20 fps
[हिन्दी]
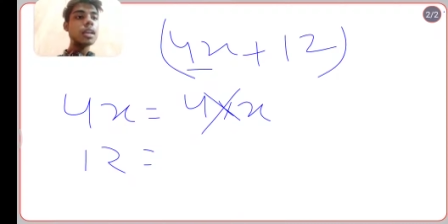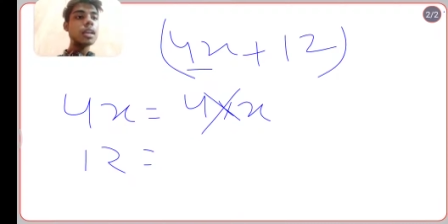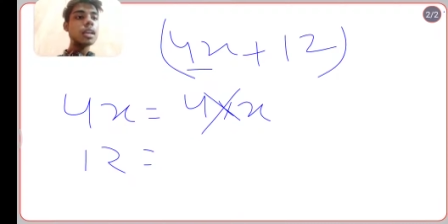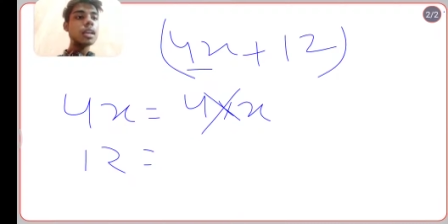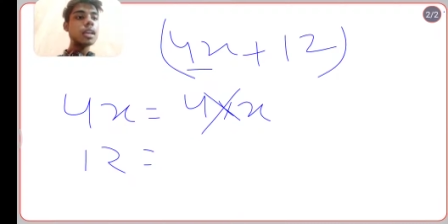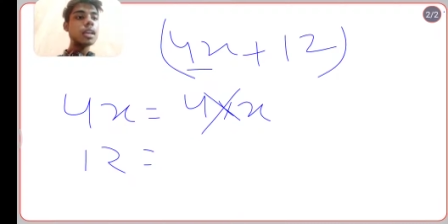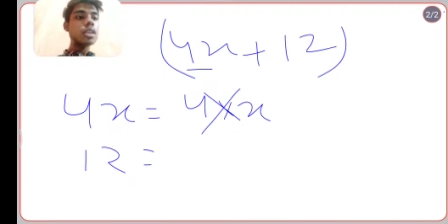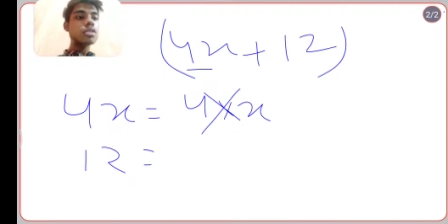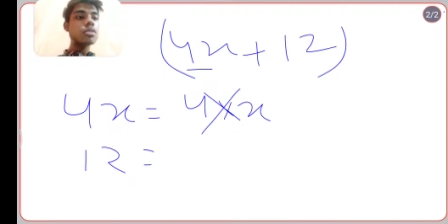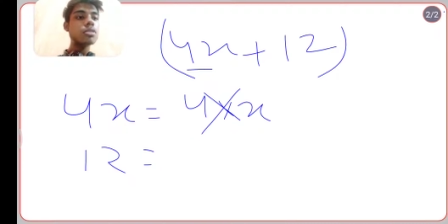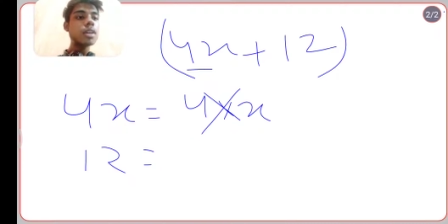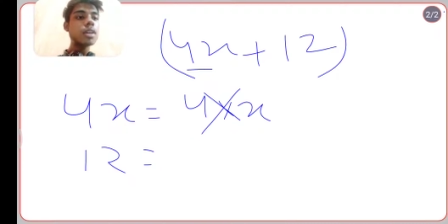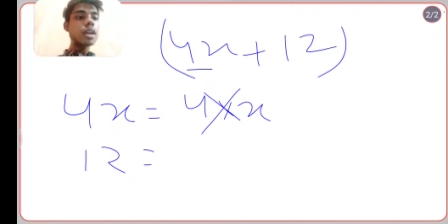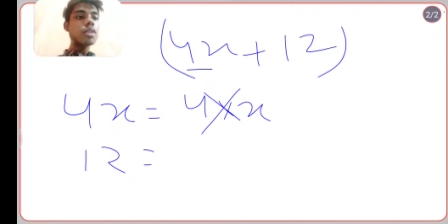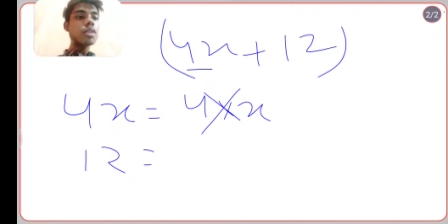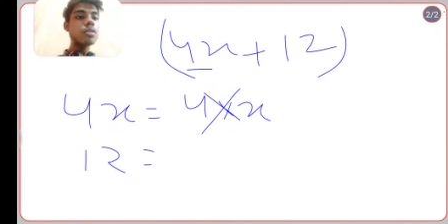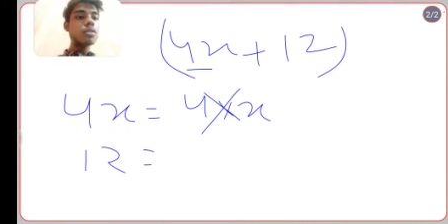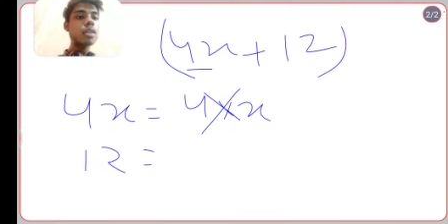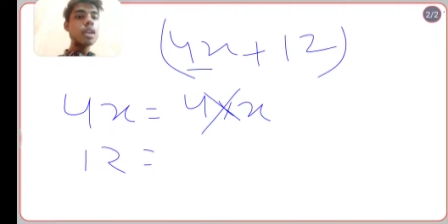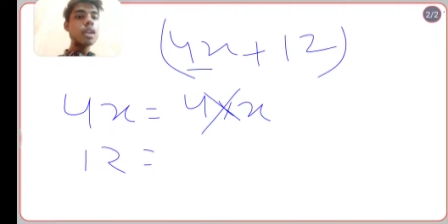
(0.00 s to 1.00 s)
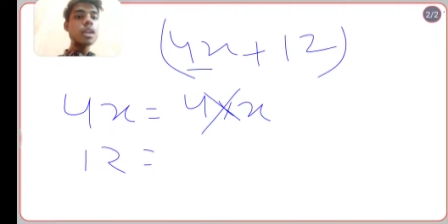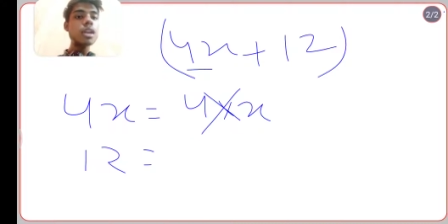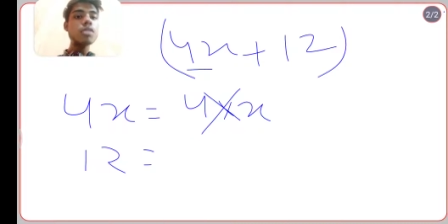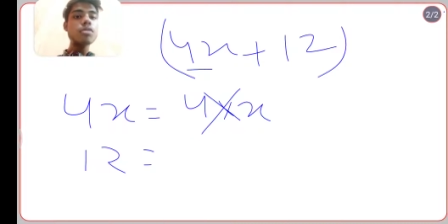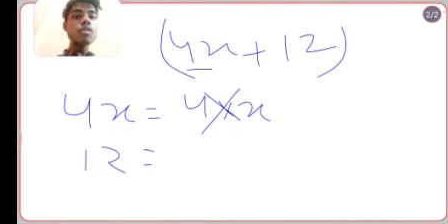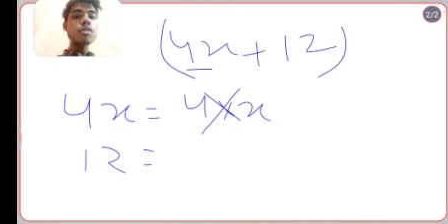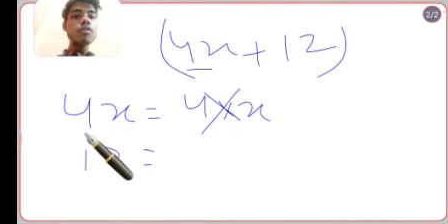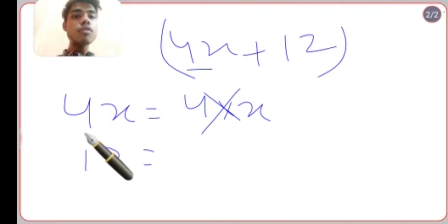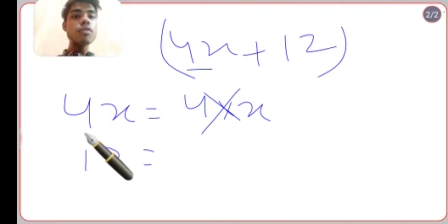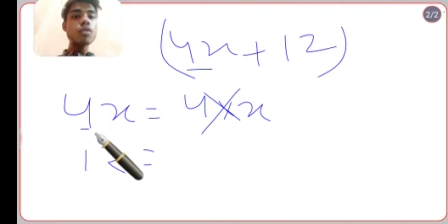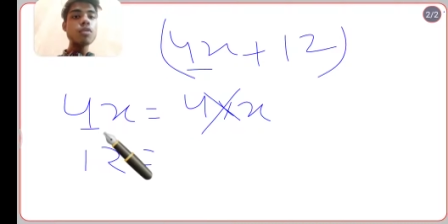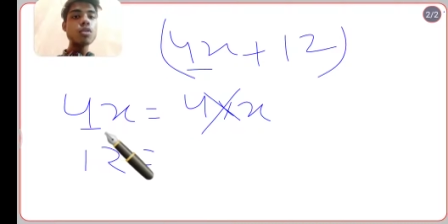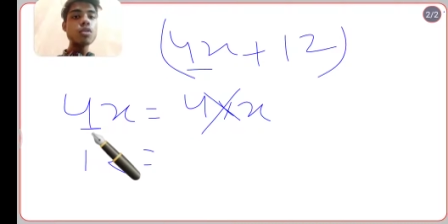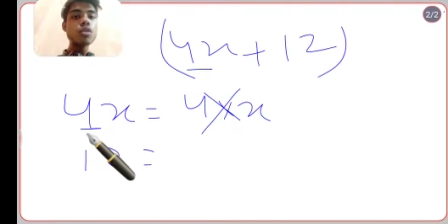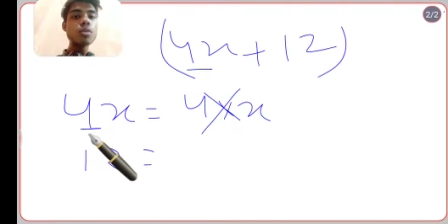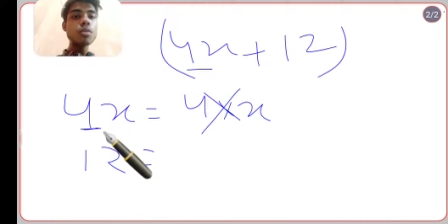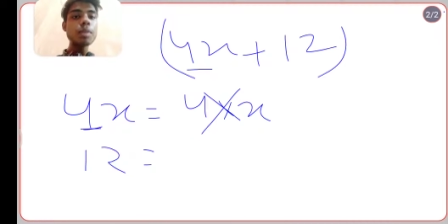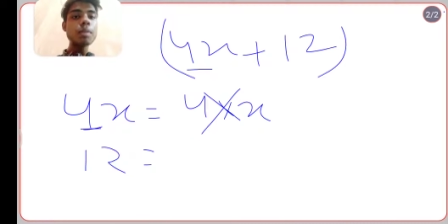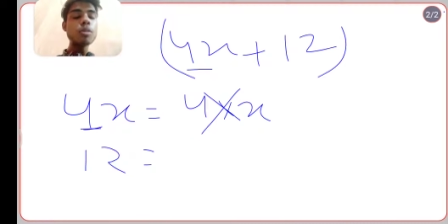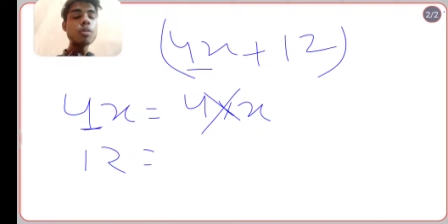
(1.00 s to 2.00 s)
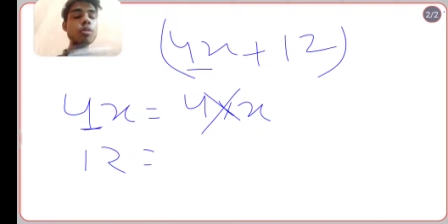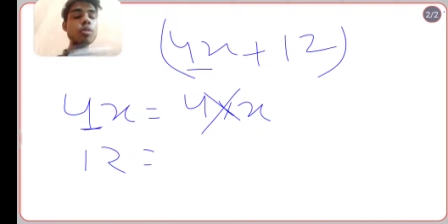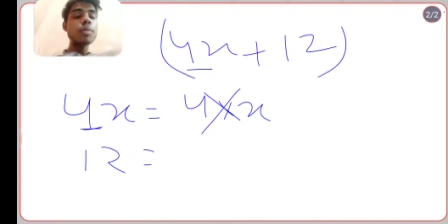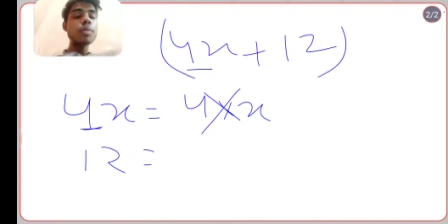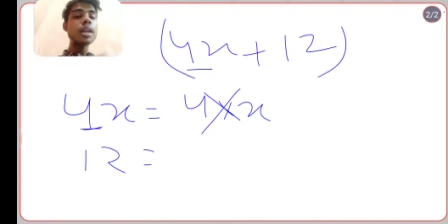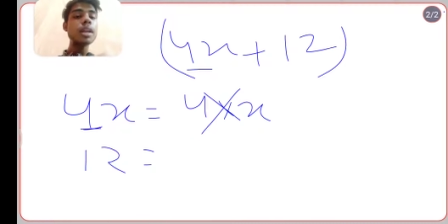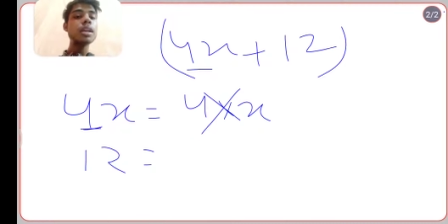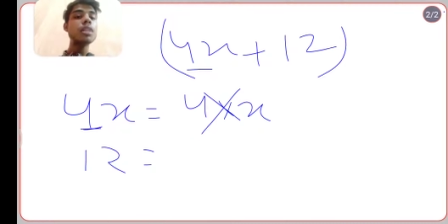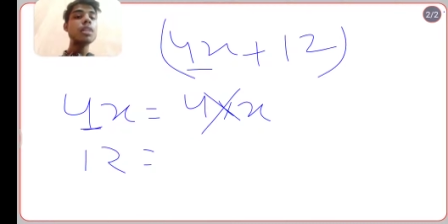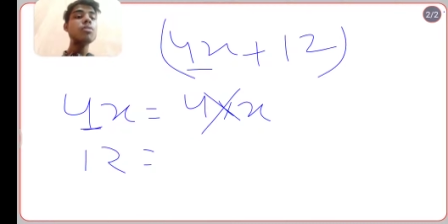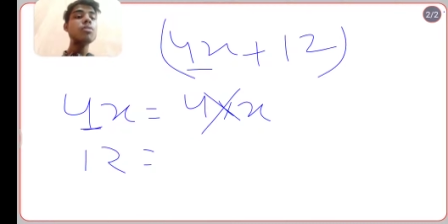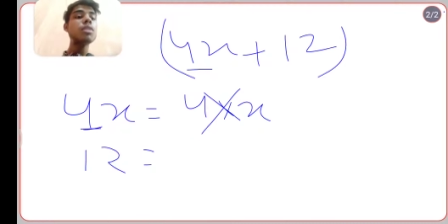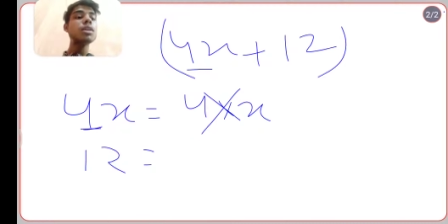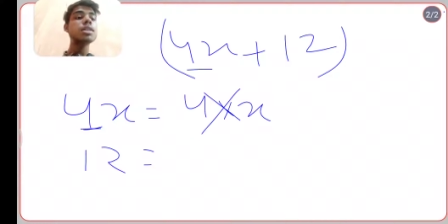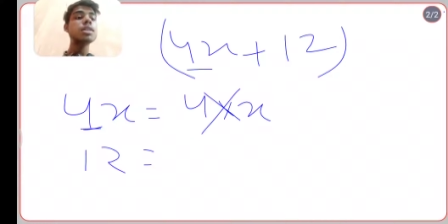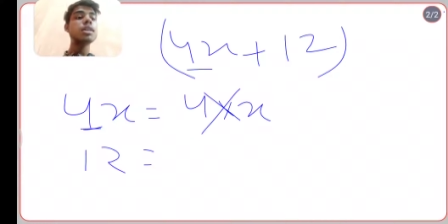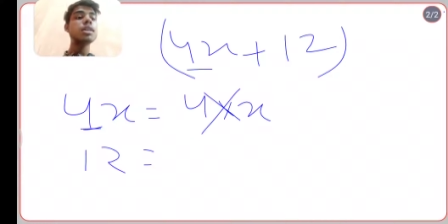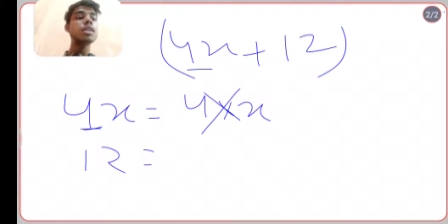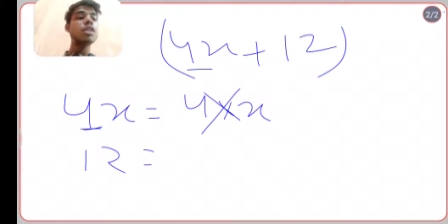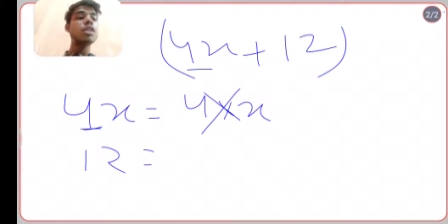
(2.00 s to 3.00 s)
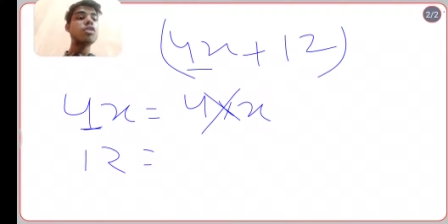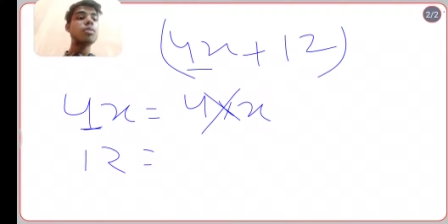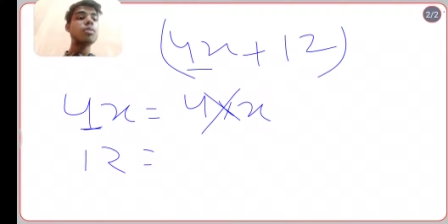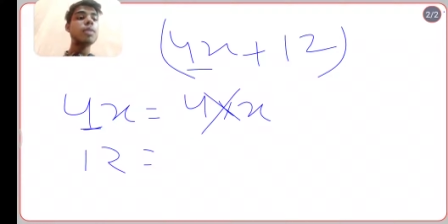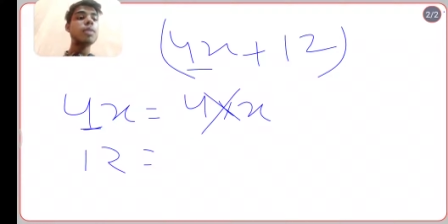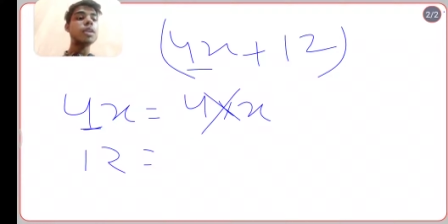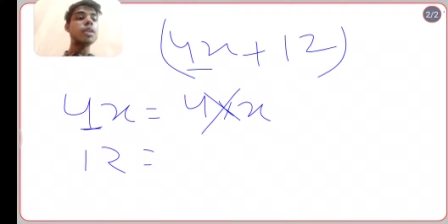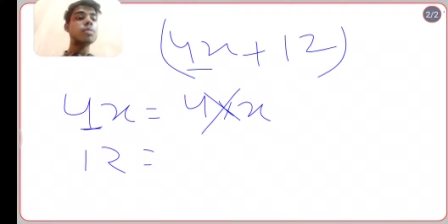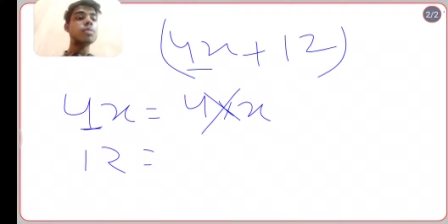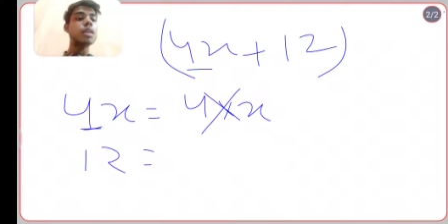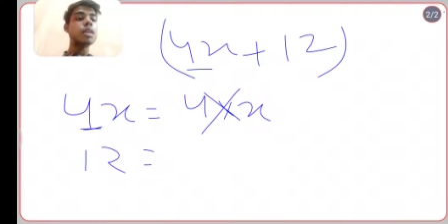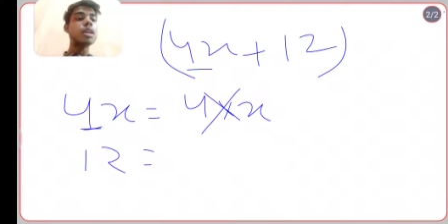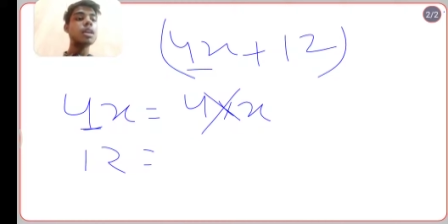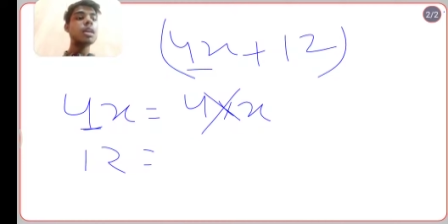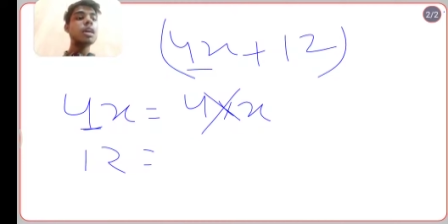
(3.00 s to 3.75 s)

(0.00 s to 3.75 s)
इसको क्या करोगे क्योंकि फोर को भी हम लोग ब्रेक डाउन कर सकते हैं और पार्ट्स में